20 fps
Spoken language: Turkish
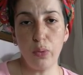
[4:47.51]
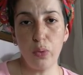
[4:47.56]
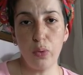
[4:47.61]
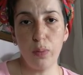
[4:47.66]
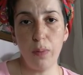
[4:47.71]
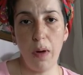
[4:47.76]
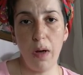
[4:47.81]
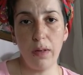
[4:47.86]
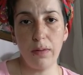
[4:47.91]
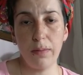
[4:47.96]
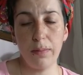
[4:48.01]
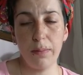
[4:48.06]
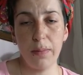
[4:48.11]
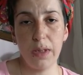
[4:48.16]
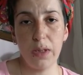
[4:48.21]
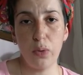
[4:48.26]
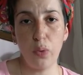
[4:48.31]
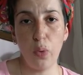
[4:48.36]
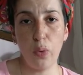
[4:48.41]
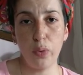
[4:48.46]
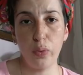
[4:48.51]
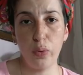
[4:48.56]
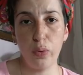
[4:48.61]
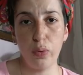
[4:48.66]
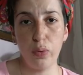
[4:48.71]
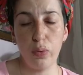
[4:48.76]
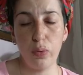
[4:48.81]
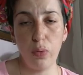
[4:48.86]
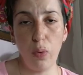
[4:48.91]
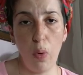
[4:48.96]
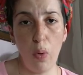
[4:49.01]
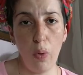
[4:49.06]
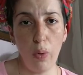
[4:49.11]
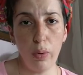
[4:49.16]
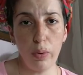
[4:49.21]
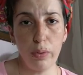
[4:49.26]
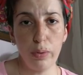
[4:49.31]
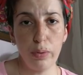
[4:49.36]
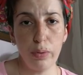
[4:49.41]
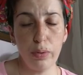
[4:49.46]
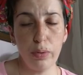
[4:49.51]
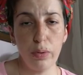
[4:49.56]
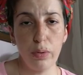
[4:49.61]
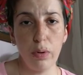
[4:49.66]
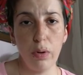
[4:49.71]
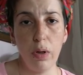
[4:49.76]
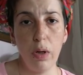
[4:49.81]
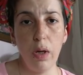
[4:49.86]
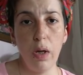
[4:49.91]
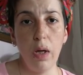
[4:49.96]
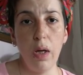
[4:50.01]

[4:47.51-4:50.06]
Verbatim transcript: uzman bir doktorunun olduğunu,